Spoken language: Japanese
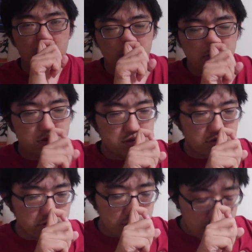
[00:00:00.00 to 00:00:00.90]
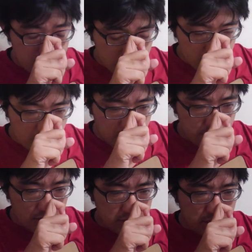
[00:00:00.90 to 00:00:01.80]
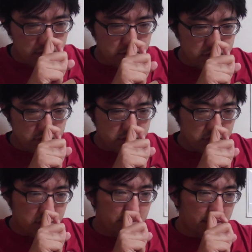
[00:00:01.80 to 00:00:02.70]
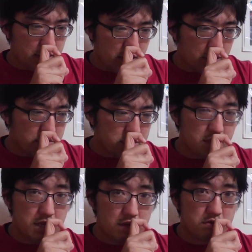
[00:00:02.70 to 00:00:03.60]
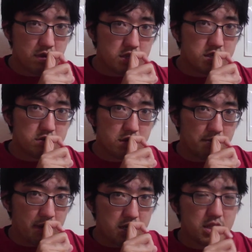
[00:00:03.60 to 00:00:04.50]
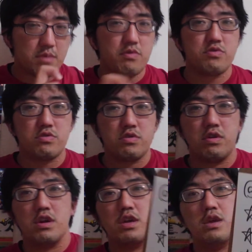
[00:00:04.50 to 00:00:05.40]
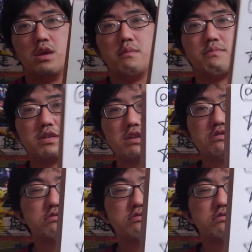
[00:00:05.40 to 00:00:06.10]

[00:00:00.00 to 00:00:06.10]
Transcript: の普通のあのワンターンの G3 で負け、あの1200のね、G3 で負けたものの、また直